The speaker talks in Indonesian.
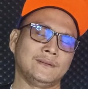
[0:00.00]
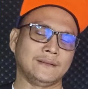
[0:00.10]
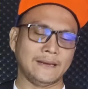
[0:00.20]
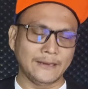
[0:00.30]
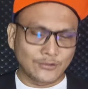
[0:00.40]

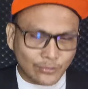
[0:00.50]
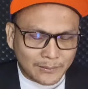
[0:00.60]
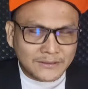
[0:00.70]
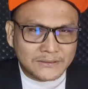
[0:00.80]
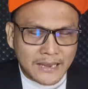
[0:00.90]
Dan itu
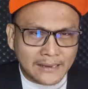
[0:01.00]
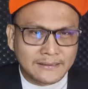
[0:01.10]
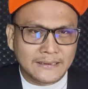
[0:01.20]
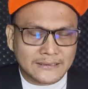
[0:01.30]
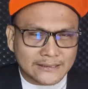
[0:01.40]

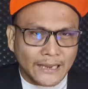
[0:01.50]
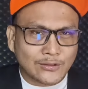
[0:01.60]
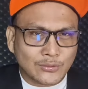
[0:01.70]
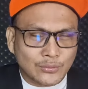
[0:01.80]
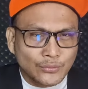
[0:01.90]
menjadi
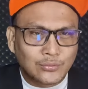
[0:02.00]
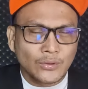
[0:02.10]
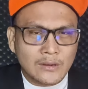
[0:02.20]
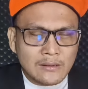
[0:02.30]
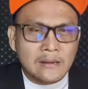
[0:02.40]

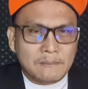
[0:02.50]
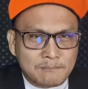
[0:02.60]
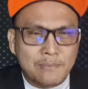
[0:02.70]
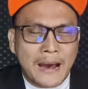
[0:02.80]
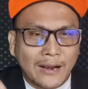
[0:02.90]
satu
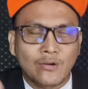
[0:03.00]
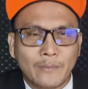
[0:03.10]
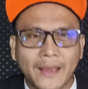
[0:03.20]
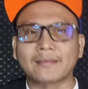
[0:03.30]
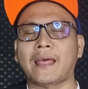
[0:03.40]

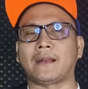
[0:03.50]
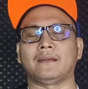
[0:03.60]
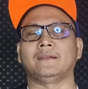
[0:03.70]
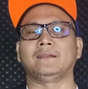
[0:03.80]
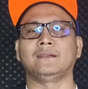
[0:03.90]
barometer